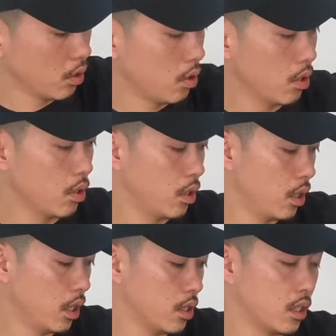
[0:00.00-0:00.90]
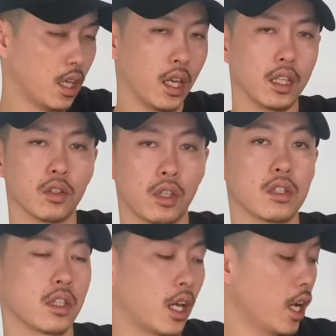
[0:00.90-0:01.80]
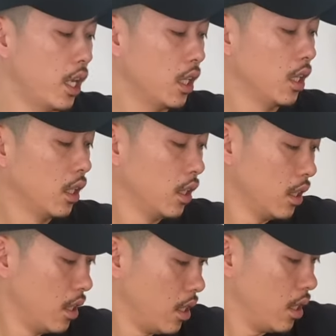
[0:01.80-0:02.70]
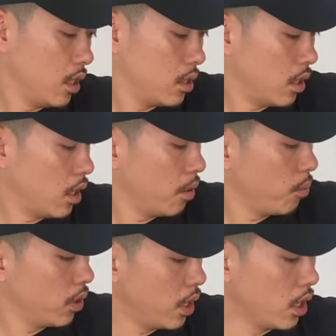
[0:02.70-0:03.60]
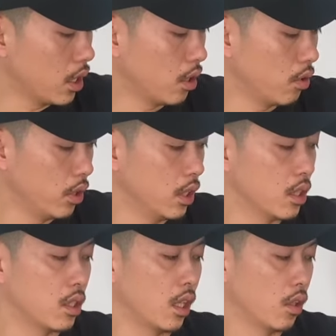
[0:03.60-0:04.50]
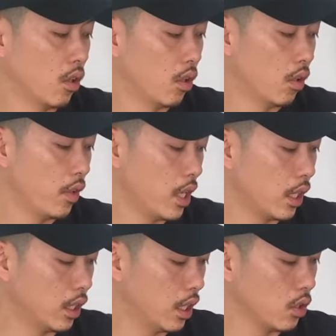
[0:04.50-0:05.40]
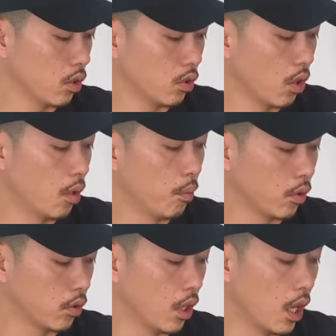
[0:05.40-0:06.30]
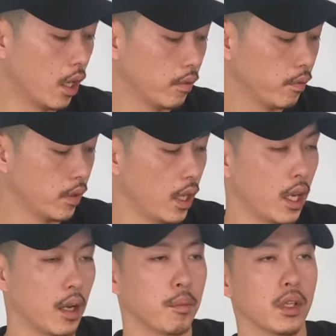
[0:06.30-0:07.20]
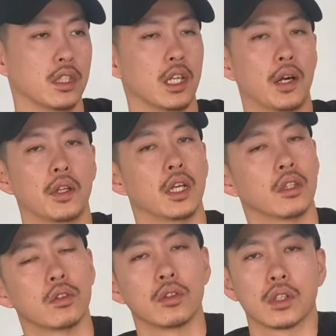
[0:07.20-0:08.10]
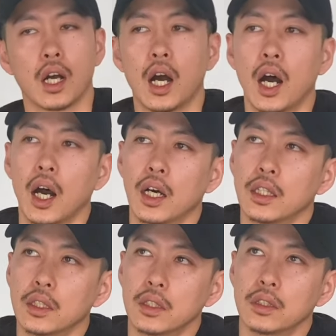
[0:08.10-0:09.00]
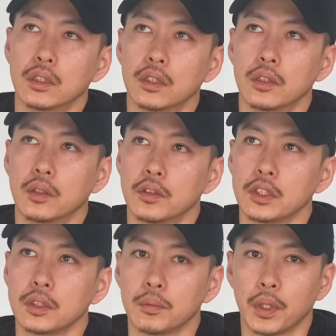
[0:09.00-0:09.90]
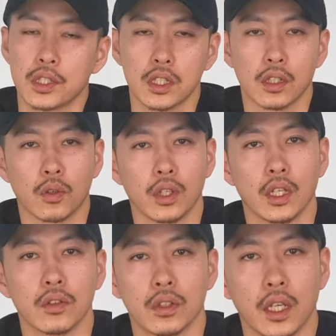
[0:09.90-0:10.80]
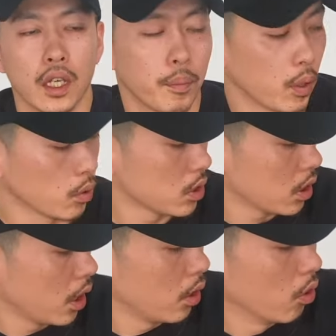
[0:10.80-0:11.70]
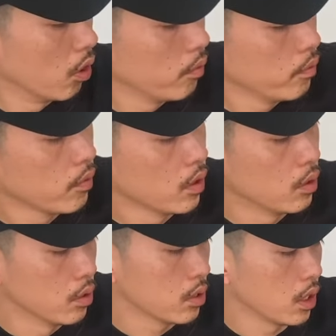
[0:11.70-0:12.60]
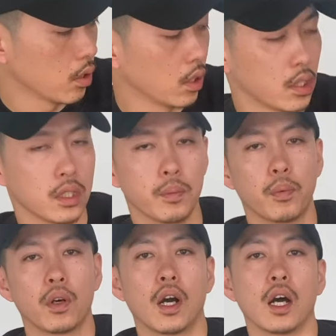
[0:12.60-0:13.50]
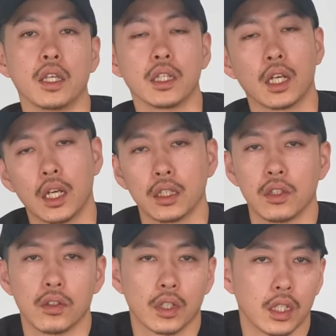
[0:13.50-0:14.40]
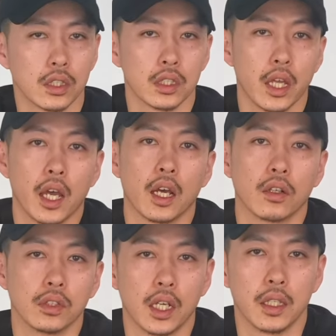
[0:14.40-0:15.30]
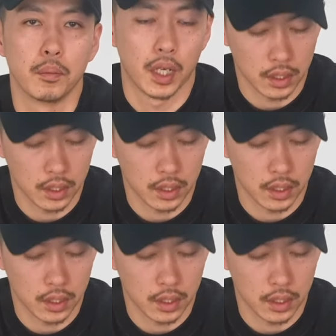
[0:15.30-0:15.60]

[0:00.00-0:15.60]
の エスケーエイト でスケハイ、あれもねかっこいいんですけど、なんかねちょっと僕は、えー、あんま似合わないというか、うん、バッチリ来ないので、やっぱこっち系のオーセンとかねスリッポンがいいかなっていう感じでございま